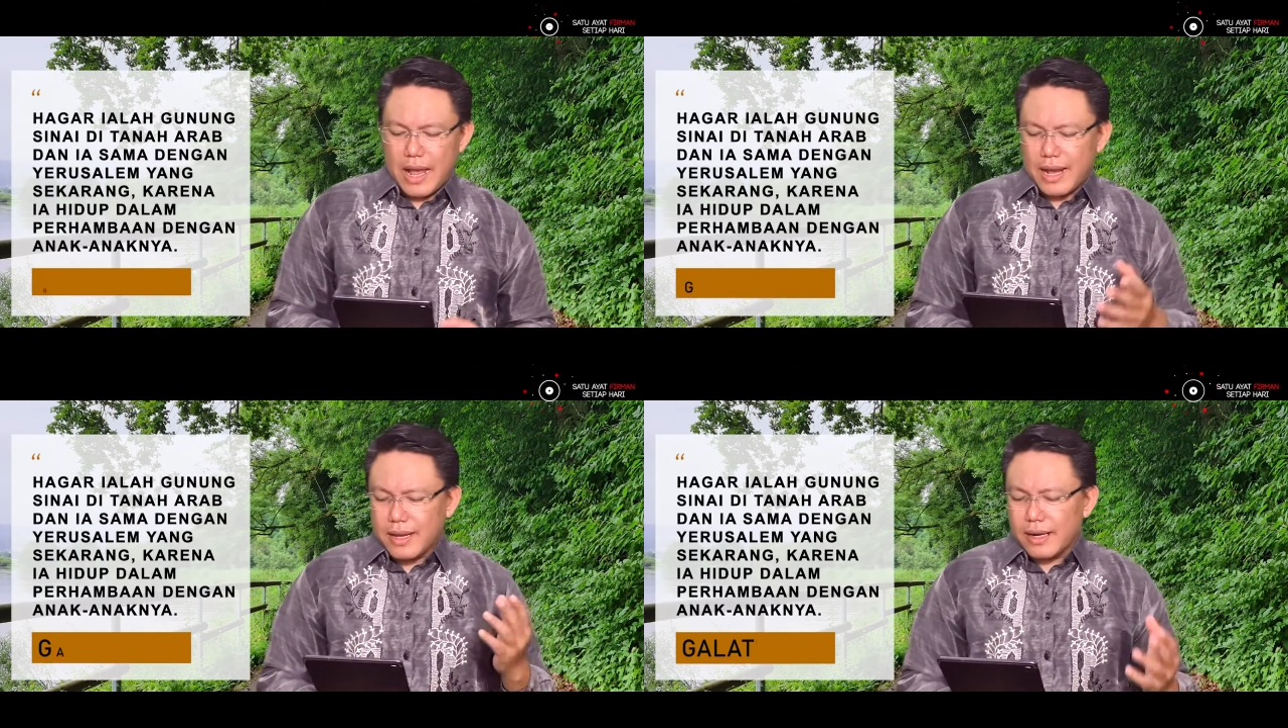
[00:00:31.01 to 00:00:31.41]

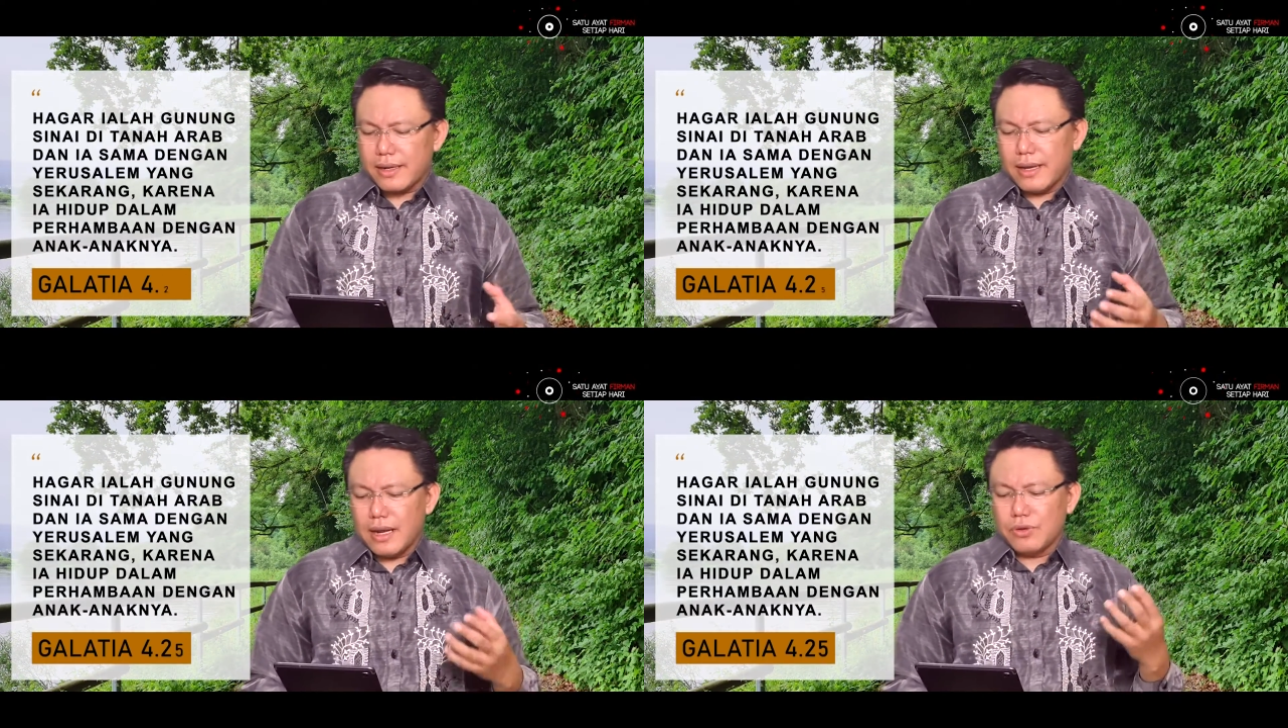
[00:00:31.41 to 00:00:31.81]
Hagar
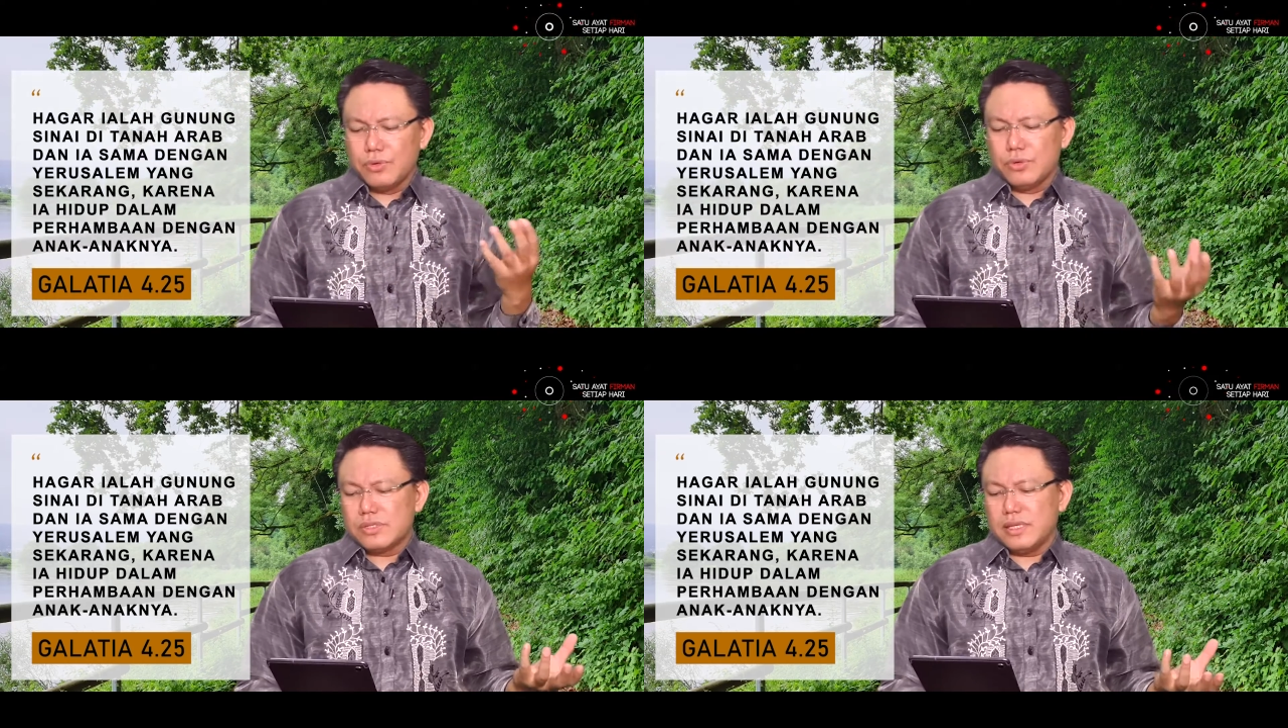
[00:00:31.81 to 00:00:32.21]
ialah
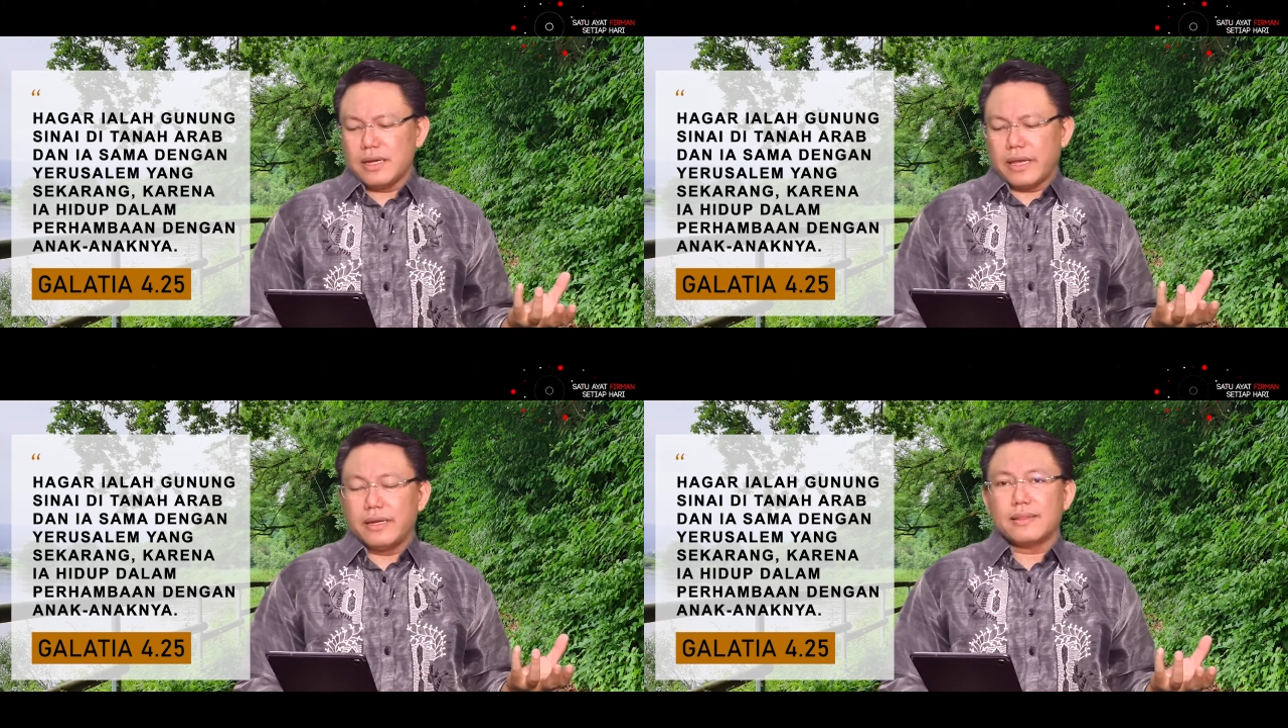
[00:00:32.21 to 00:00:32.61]
gunung
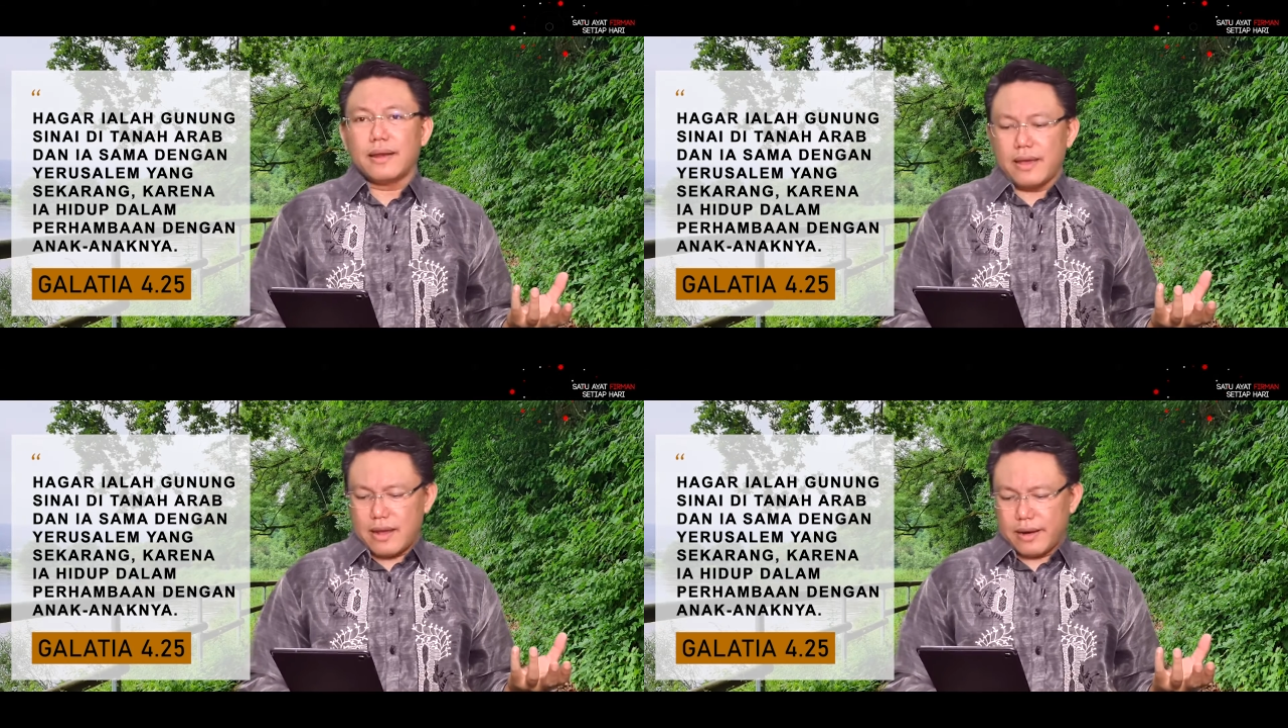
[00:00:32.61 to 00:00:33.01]
Sinai di
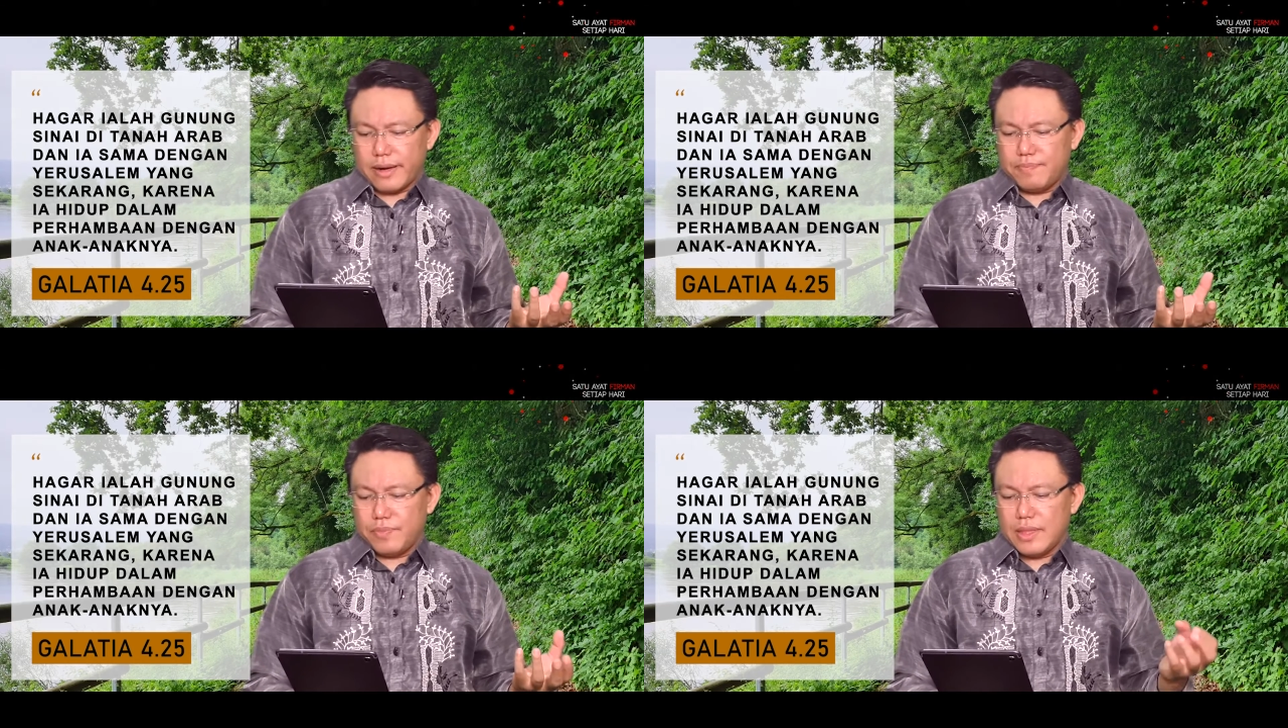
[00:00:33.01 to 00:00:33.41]
tanah Arab